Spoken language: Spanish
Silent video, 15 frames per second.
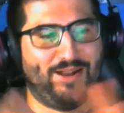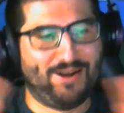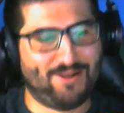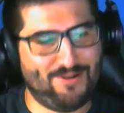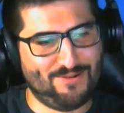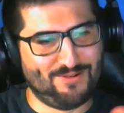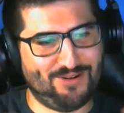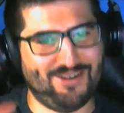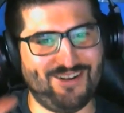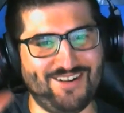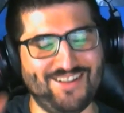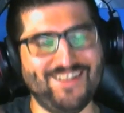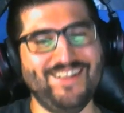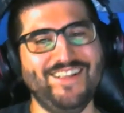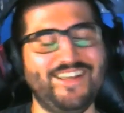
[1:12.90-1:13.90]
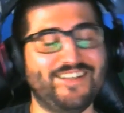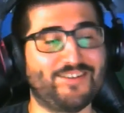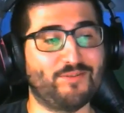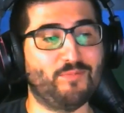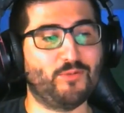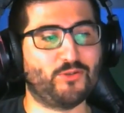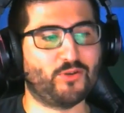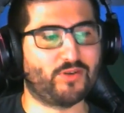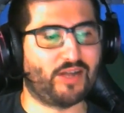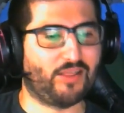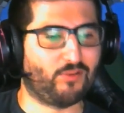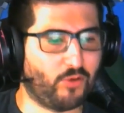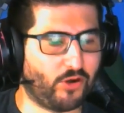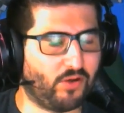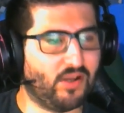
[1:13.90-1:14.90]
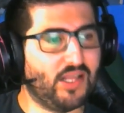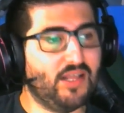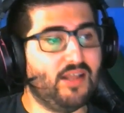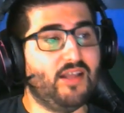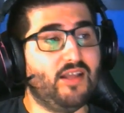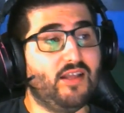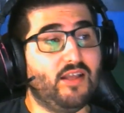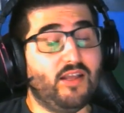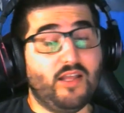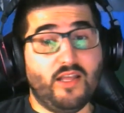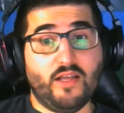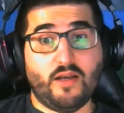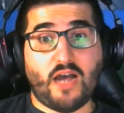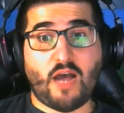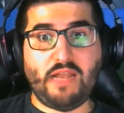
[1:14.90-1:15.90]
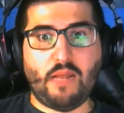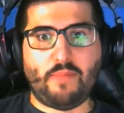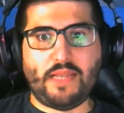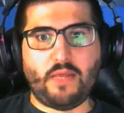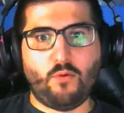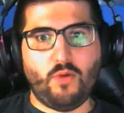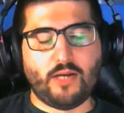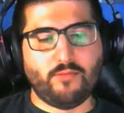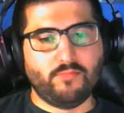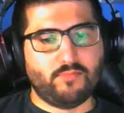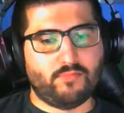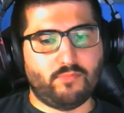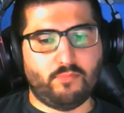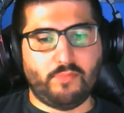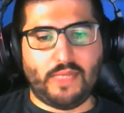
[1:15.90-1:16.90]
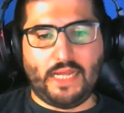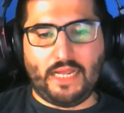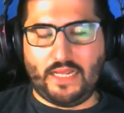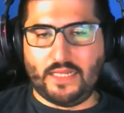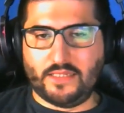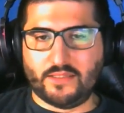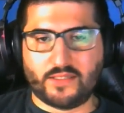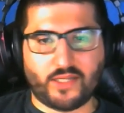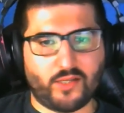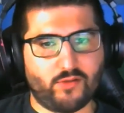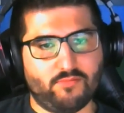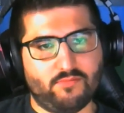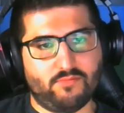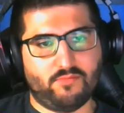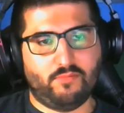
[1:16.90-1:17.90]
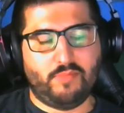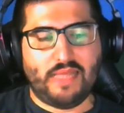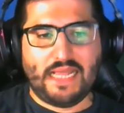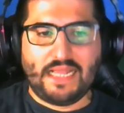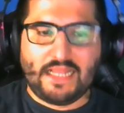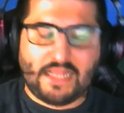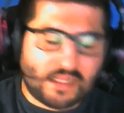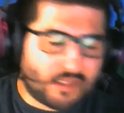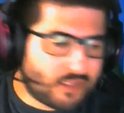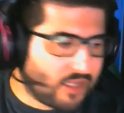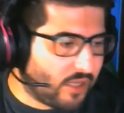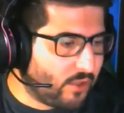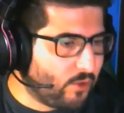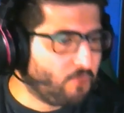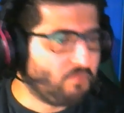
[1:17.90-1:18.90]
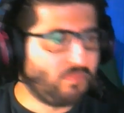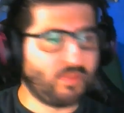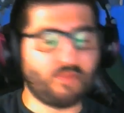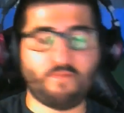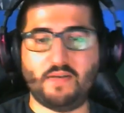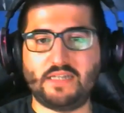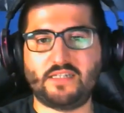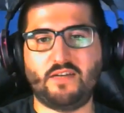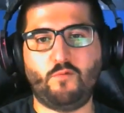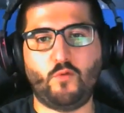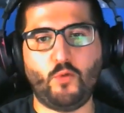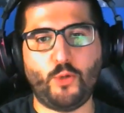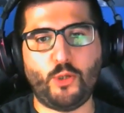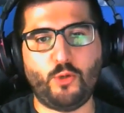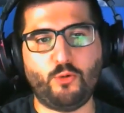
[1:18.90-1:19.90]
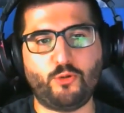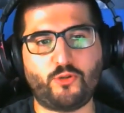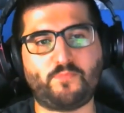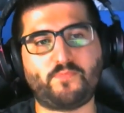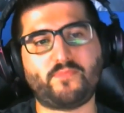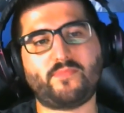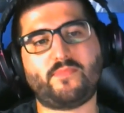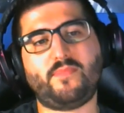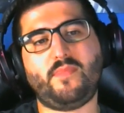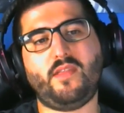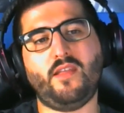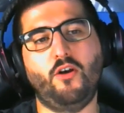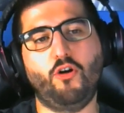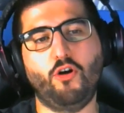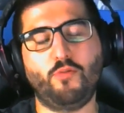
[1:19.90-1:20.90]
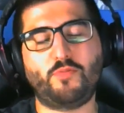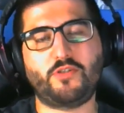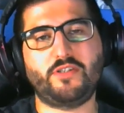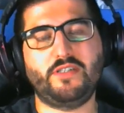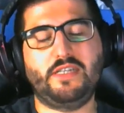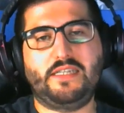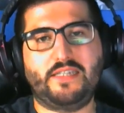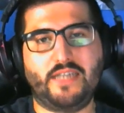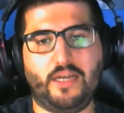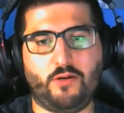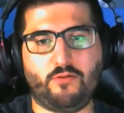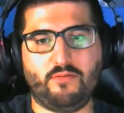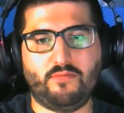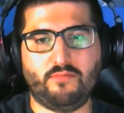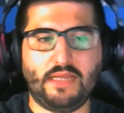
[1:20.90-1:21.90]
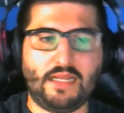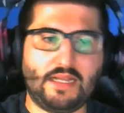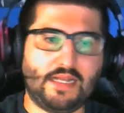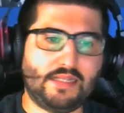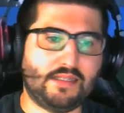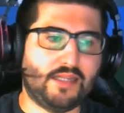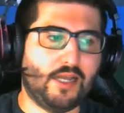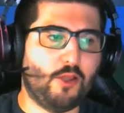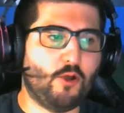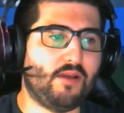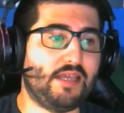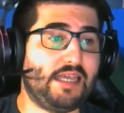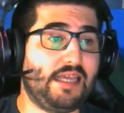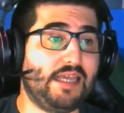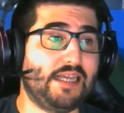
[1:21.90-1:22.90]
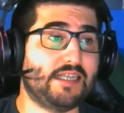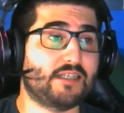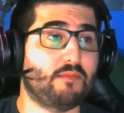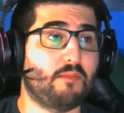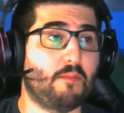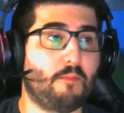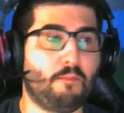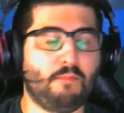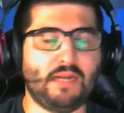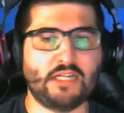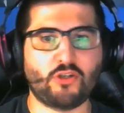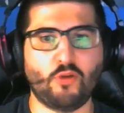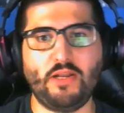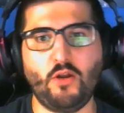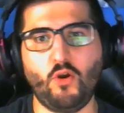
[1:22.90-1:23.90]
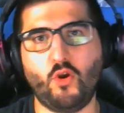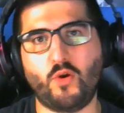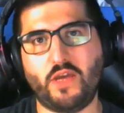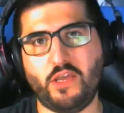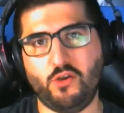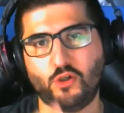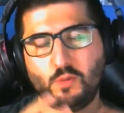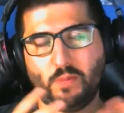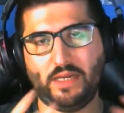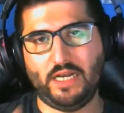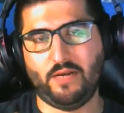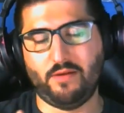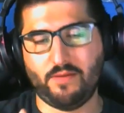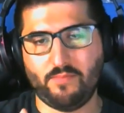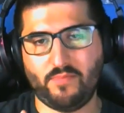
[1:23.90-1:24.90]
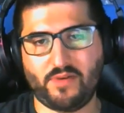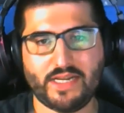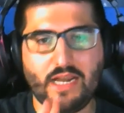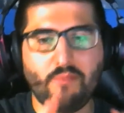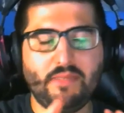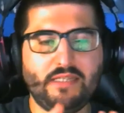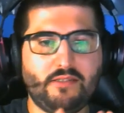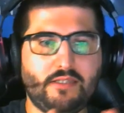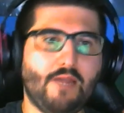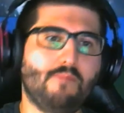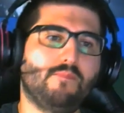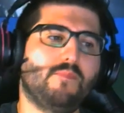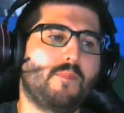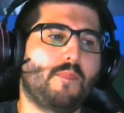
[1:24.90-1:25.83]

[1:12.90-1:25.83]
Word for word: alguna, son muchos grados. Bueno, a mí la película me ha encantado. Me ha encantado Fast and Furious, Hobbs y Shaw. Me ha encantado y es más o menos lo que yo esperaba. Realmente